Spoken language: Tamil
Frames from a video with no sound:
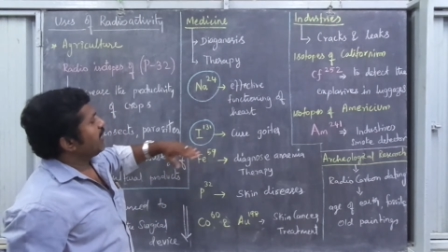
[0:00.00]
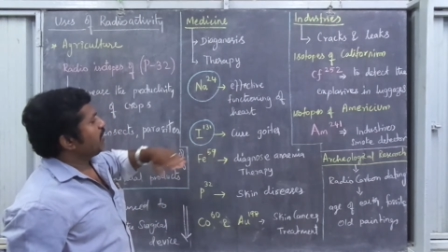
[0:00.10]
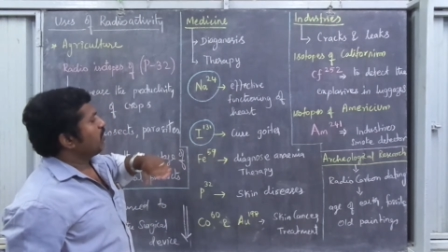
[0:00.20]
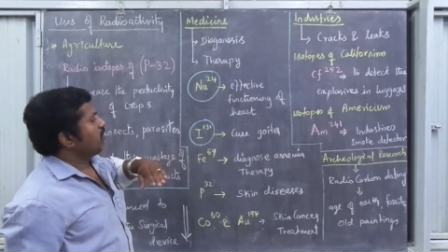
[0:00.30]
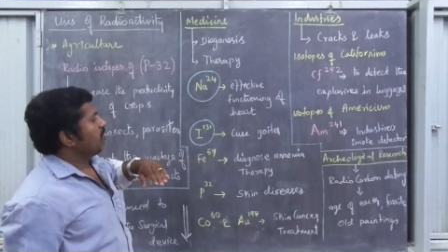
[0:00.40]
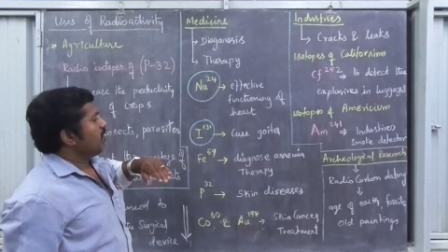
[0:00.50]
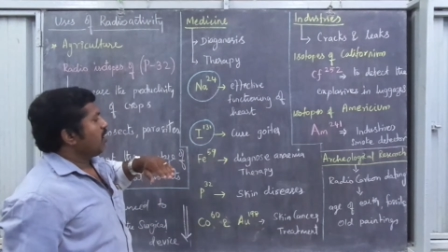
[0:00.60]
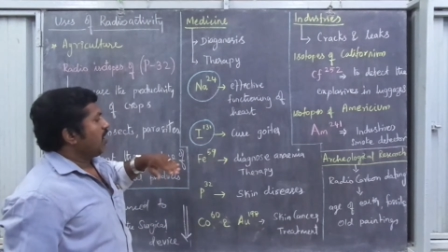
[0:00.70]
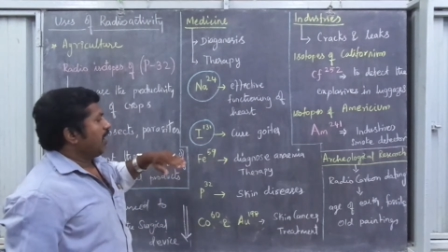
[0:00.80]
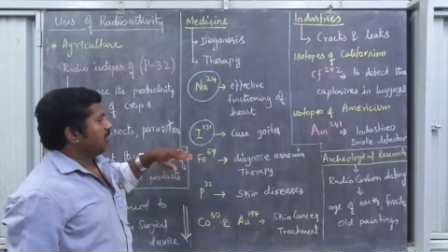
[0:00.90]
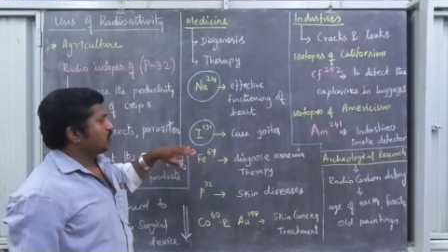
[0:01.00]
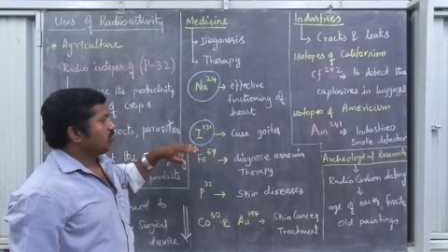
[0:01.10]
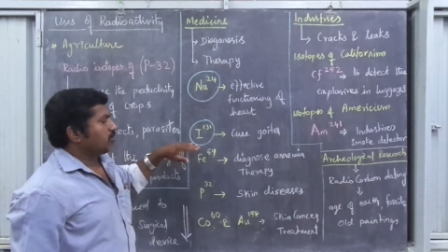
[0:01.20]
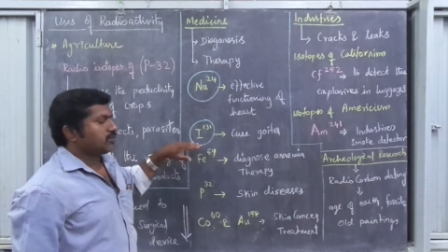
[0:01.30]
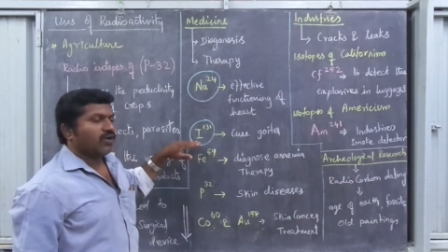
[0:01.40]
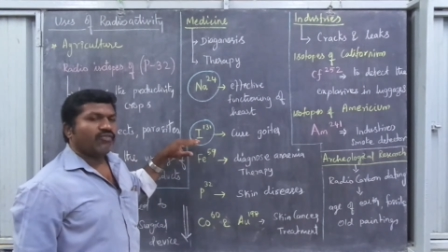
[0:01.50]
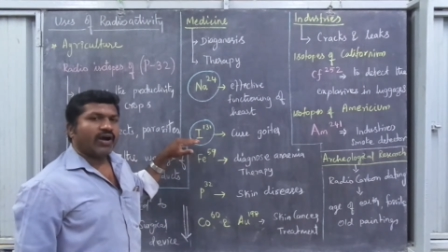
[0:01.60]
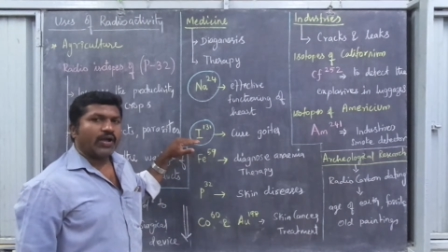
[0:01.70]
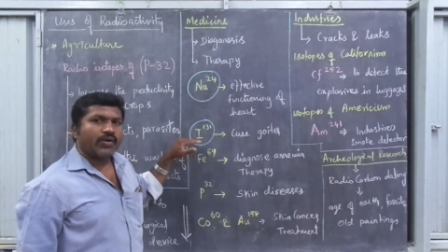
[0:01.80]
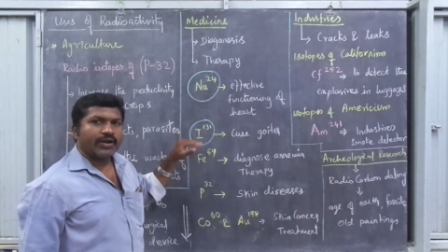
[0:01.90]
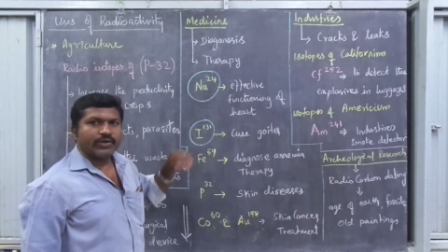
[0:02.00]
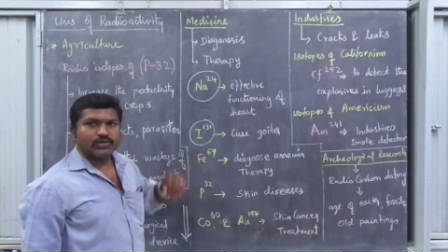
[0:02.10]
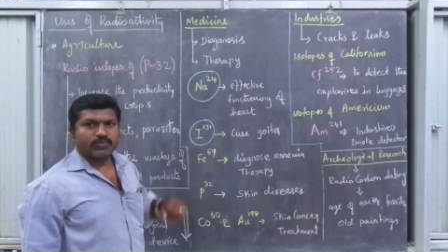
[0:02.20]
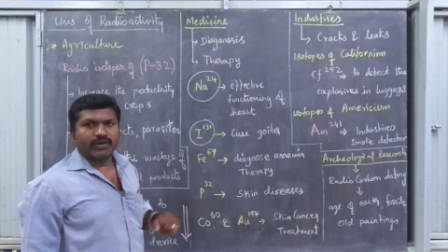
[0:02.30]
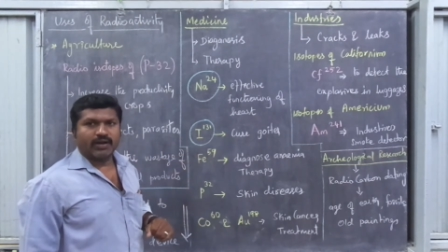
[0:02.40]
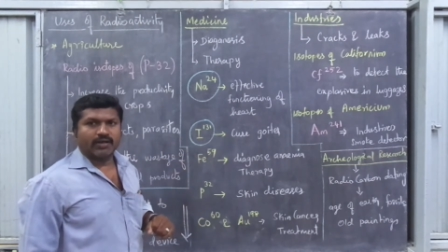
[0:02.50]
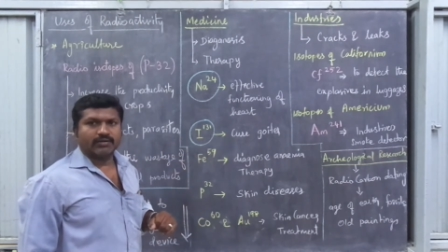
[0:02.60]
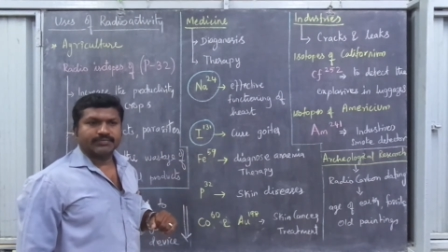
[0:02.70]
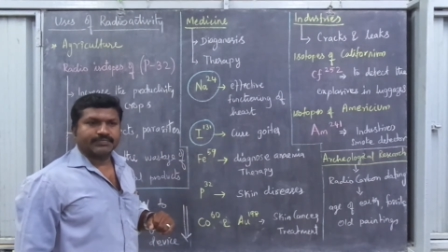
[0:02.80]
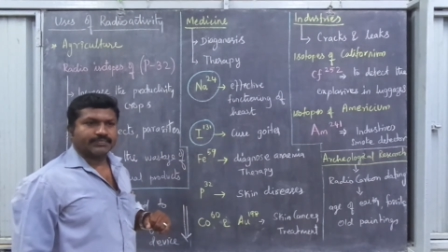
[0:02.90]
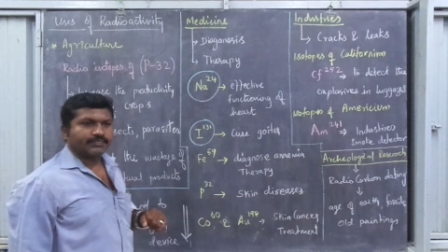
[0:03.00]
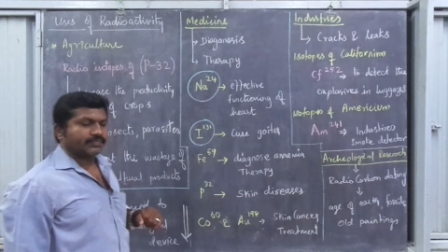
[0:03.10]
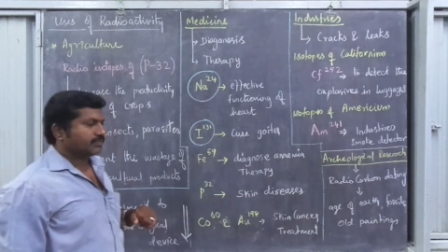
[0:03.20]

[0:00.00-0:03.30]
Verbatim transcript: இந்த ரேடியோ ஐசோடோப்ஸ் ஆஃப் அயோடின் யூஸ் பண்ணலாம்